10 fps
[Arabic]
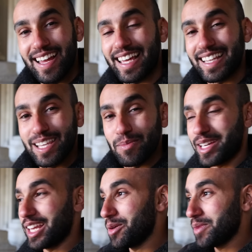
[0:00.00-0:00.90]
اللي قدامي
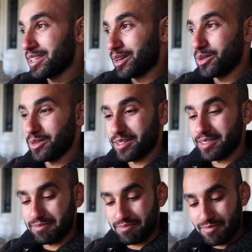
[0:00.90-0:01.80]
كلهم يدخلوا
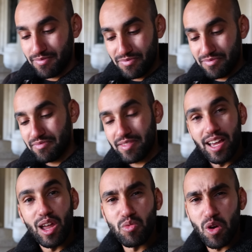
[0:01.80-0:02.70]

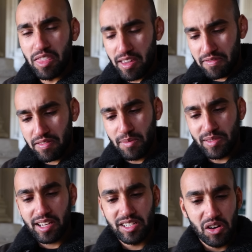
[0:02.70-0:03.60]
الموظف
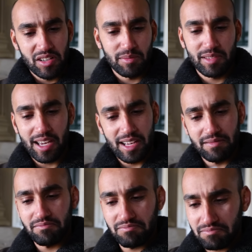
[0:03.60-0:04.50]
يمسك الجواز متاعه
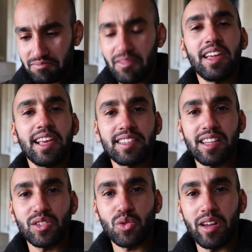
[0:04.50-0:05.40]

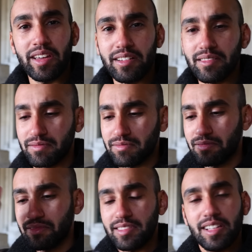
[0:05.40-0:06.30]
يسأله سؤالين
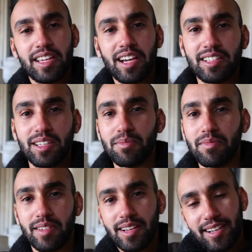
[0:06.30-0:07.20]
يختم
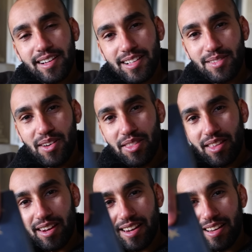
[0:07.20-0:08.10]

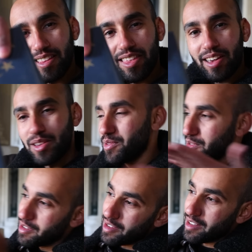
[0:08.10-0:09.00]
تفضل ثانك يو
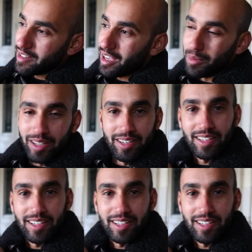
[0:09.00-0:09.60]
كمان